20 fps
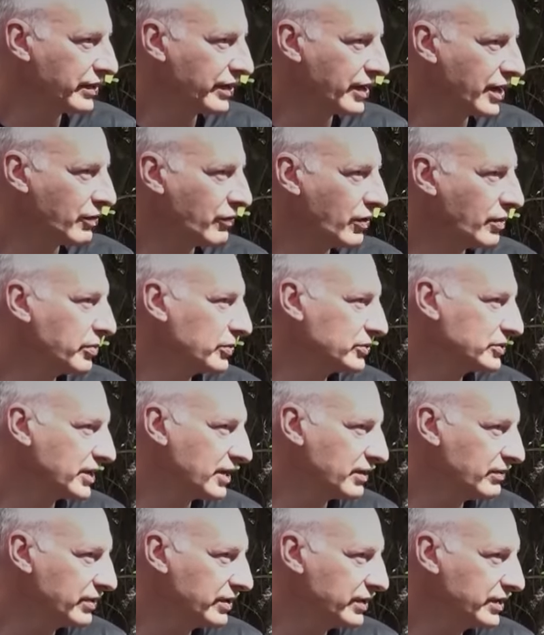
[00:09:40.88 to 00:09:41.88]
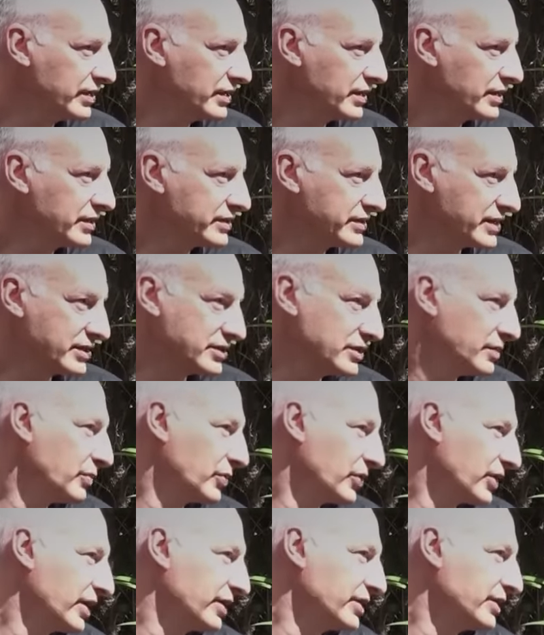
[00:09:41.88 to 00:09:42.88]
de, agua potable se hace
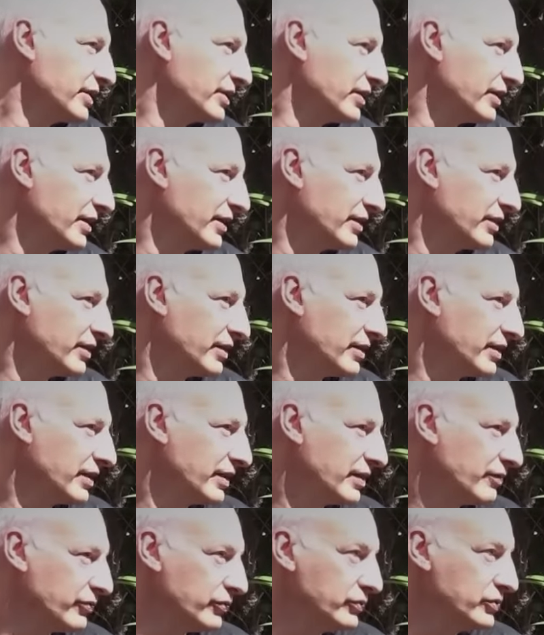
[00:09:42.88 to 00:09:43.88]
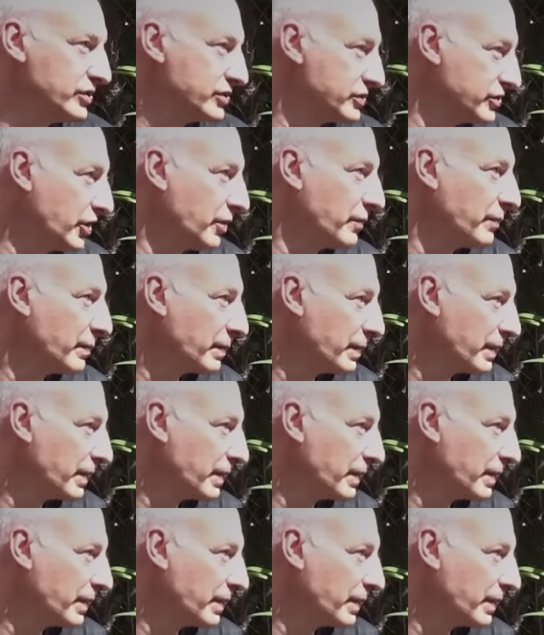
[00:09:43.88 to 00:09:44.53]
por cañerías de fundición. Sí,